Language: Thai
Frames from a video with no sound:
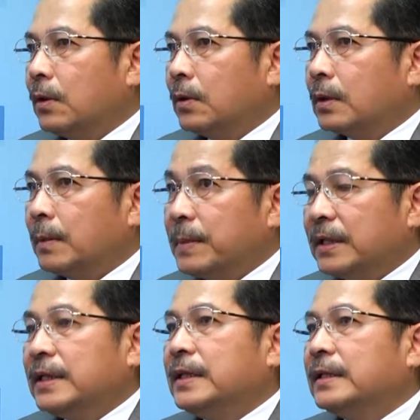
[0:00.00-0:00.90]
ของทะ
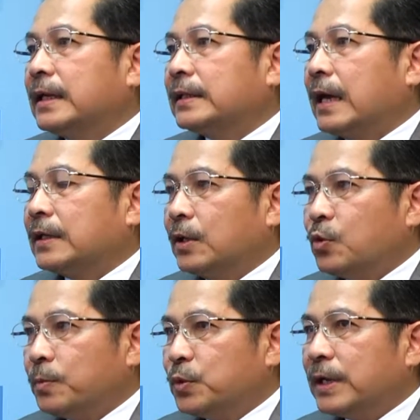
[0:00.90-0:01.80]
เบียนที่ดินต่าง ๆ จะ
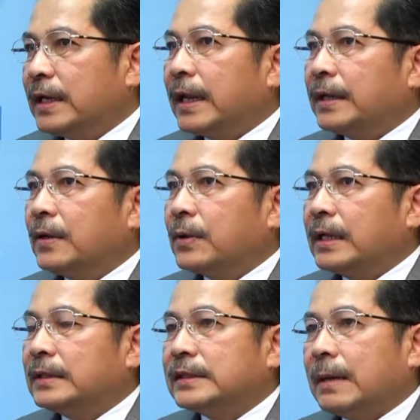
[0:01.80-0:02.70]
รวมอยู่ในแหล่งเดียว
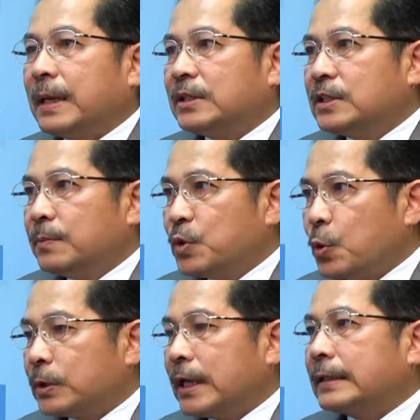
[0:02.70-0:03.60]
กัน สามารถเชื่อม
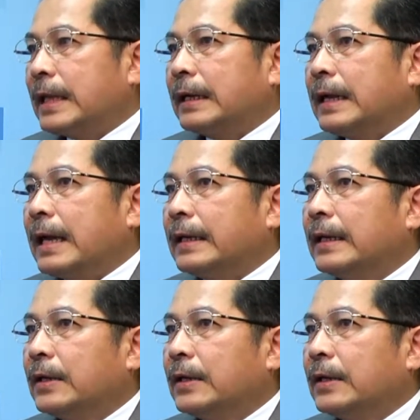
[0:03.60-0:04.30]
โยงต่างๆได้